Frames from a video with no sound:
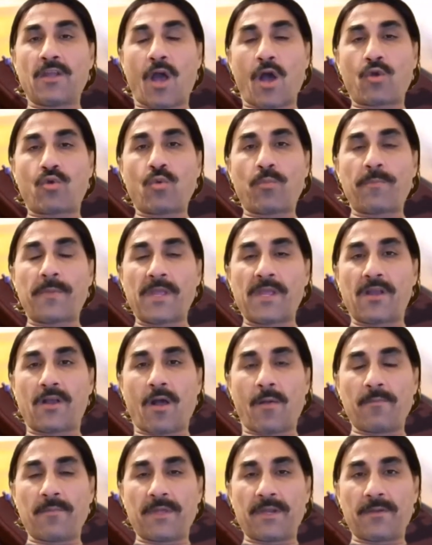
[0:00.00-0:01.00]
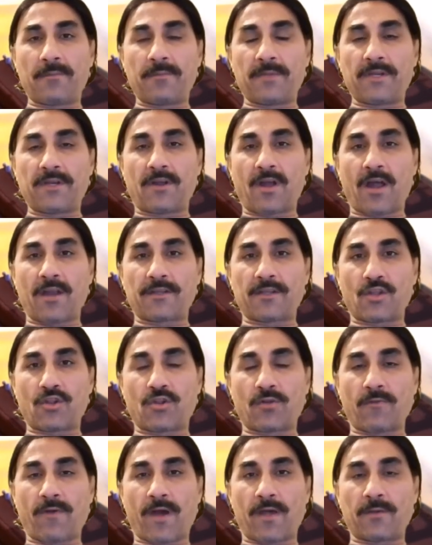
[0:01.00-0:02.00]
Yakup peygamberin bir
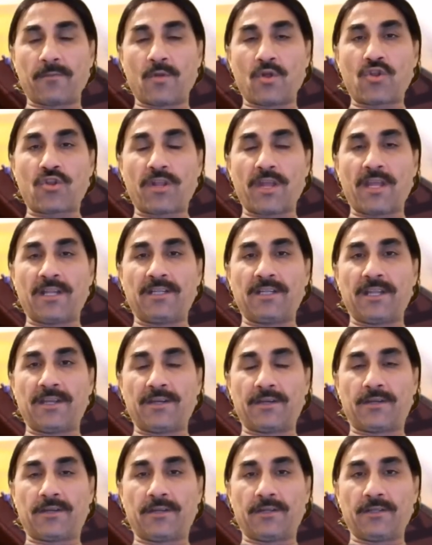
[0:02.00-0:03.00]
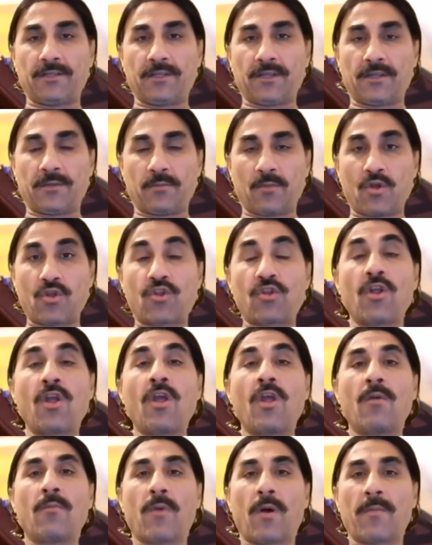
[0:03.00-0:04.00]
kardeşi varmış, elleri kıllıymış,
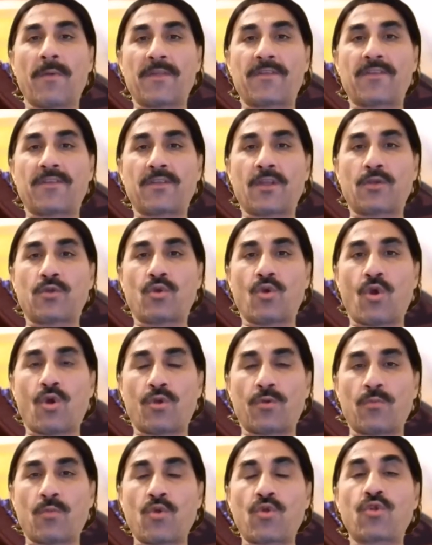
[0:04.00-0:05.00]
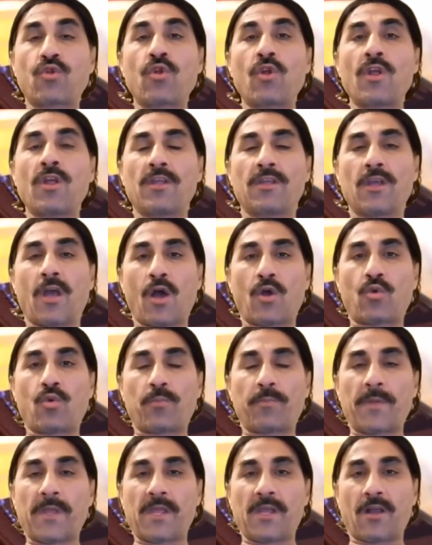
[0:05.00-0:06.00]
babası da körmüş.
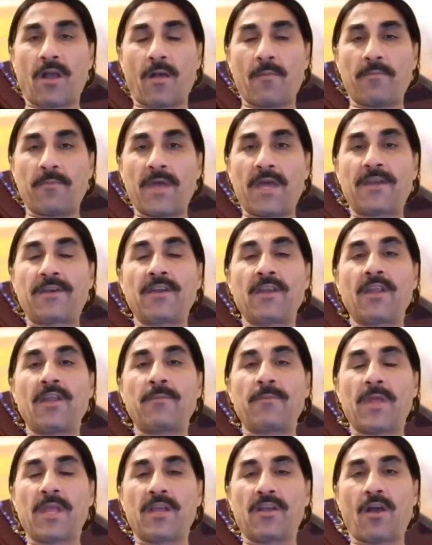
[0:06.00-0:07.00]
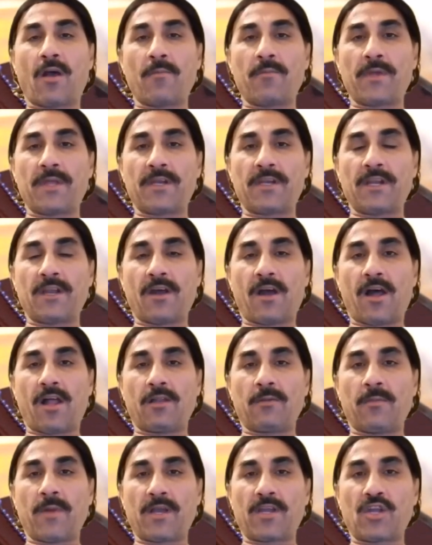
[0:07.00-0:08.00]
Yakup peygamber peygamberliği
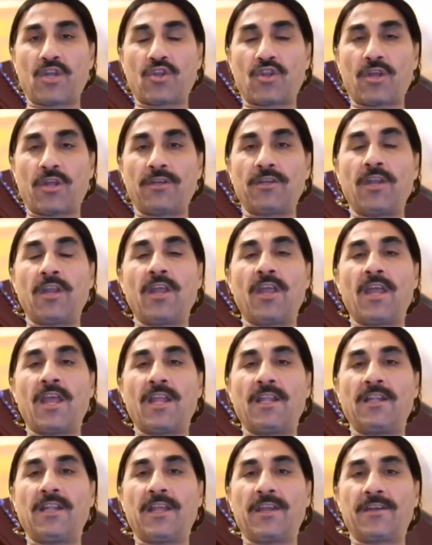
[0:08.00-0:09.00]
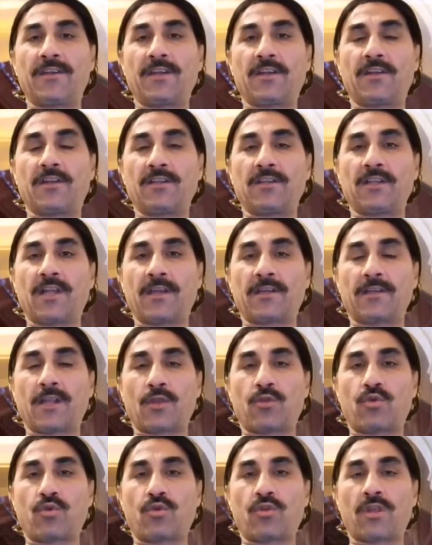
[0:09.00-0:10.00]
almak için ellerini
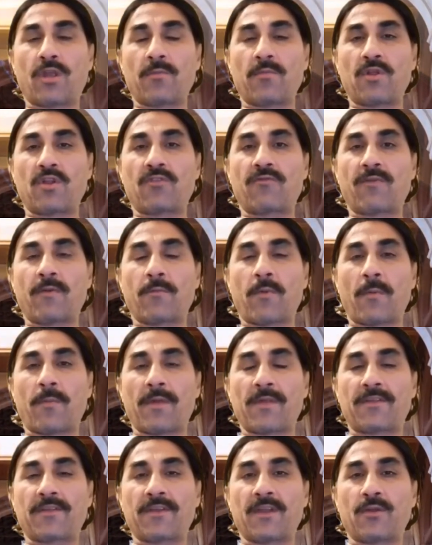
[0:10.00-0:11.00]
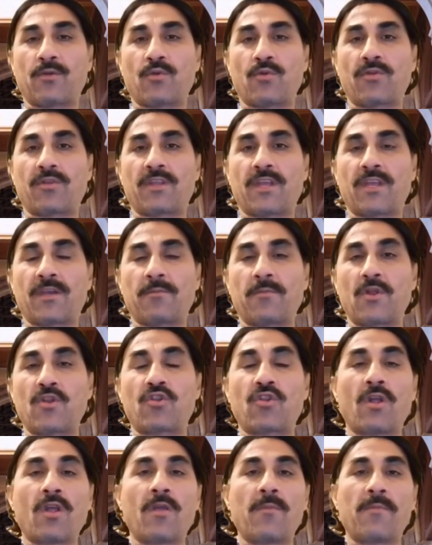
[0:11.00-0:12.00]
kıllarla süslemiş ve babasına
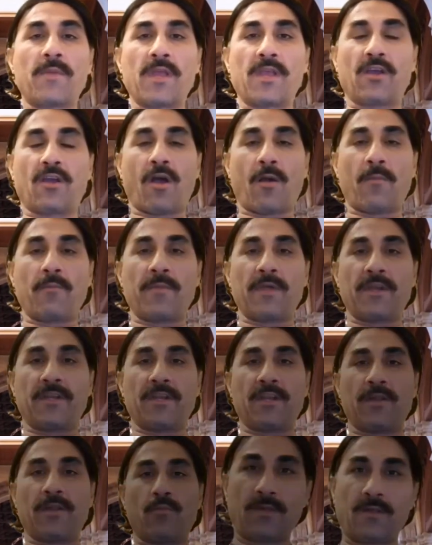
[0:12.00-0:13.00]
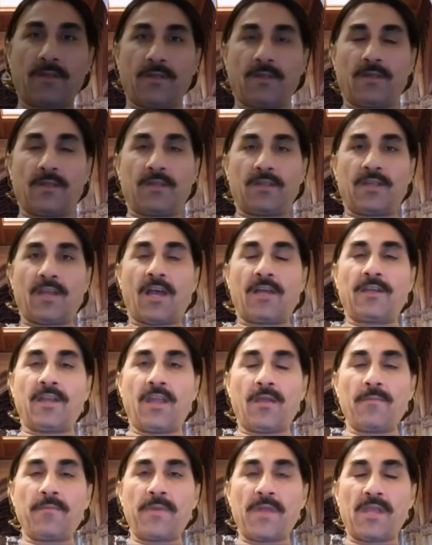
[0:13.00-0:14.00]
göstermiş. Peygamberliği böyle almış. Yani
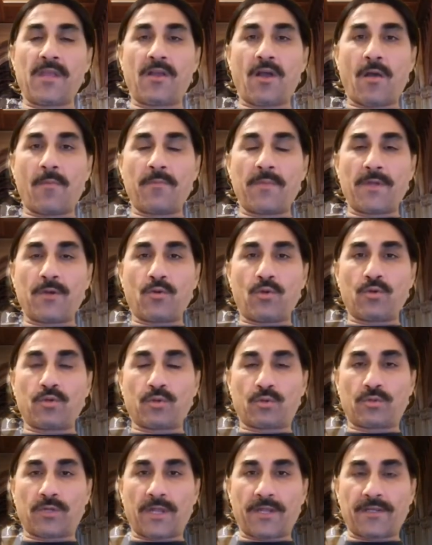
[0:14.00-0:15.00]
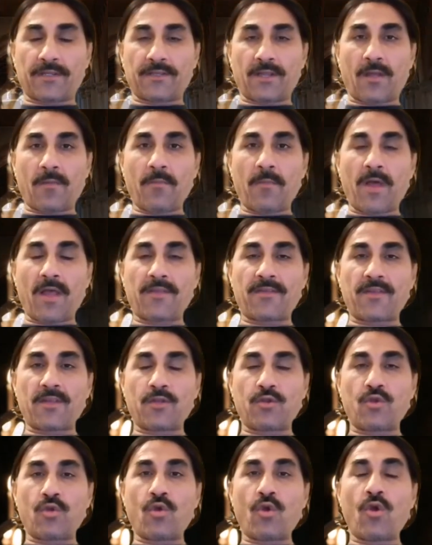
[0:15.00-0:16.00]
hem peygamber olduklarından
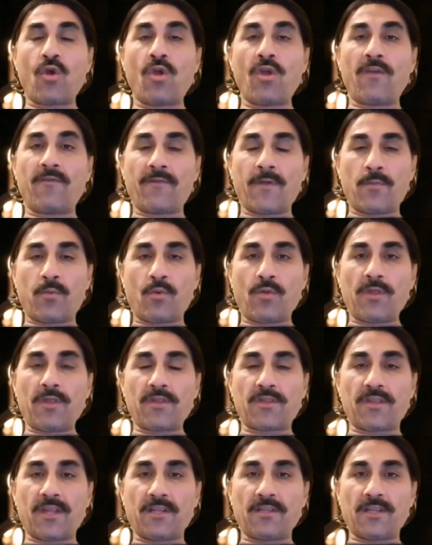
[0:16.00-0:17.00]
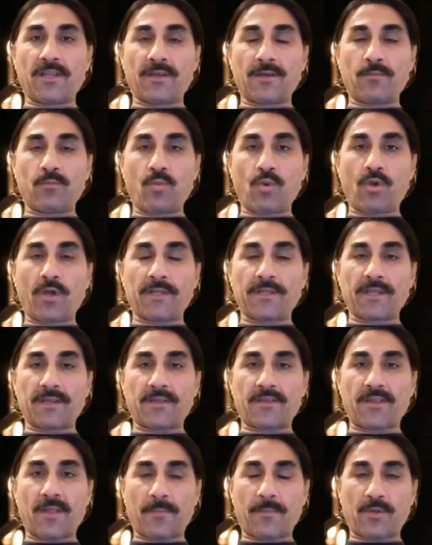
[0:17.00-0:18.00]
bahsediyor ve bu insanların bu kadar
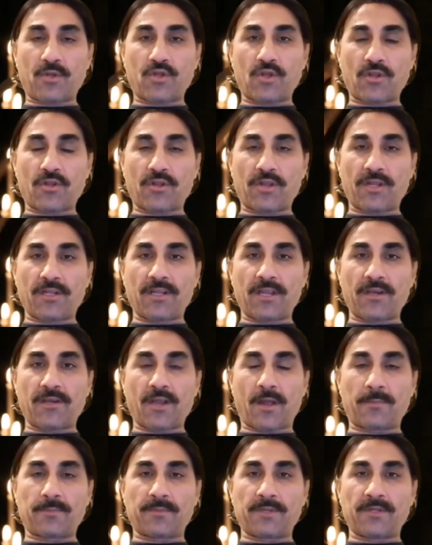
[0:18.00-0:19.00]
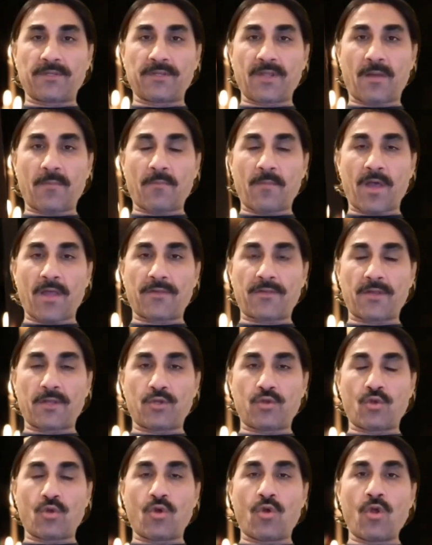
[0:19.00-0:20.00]
sapıkça şeyler yaptığından
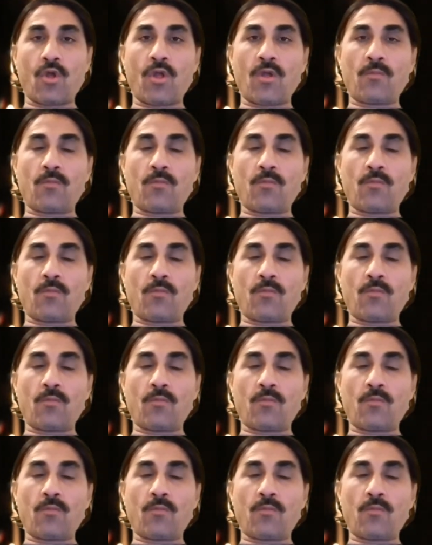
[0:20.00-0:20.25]
bahsediyor.